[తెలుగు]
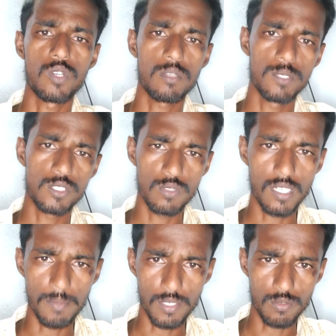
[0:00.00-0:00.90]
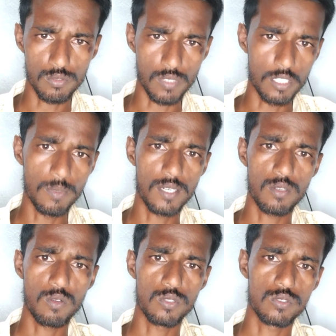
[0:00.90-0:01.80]
ఒట్టిమిర్చి కూడా మనకు
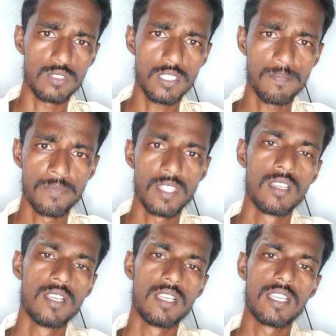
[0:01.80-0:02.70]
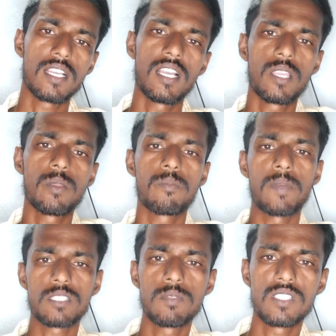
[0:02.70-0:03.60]
అందుబాటులోకి వస్తుంది ఇక ఈ
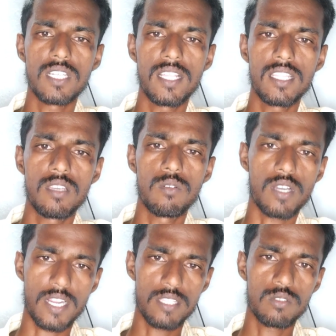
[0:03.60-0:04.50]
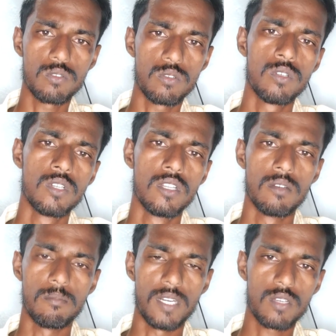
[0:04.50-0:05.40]
పచ్చిమిర్చి అనేది ఒక రైతు
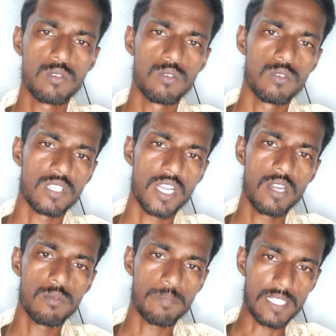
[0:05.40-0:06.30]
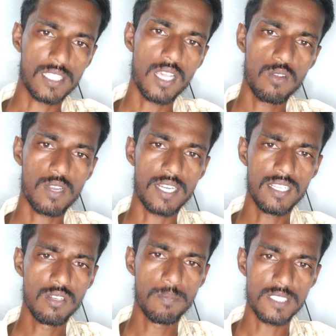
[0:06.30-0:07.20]
మనకు ఏడు పద్నాలుగు
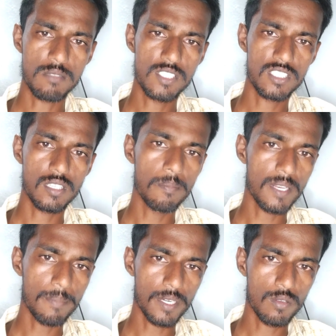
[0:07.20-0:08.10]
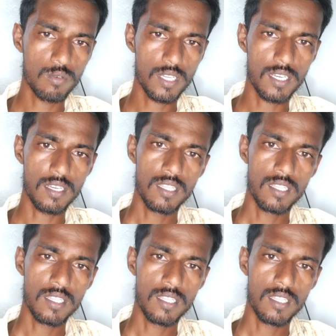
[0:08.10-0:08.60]
కటింగ్లు పచ్చిమిర్చి తెంపినప్పటికి కూడా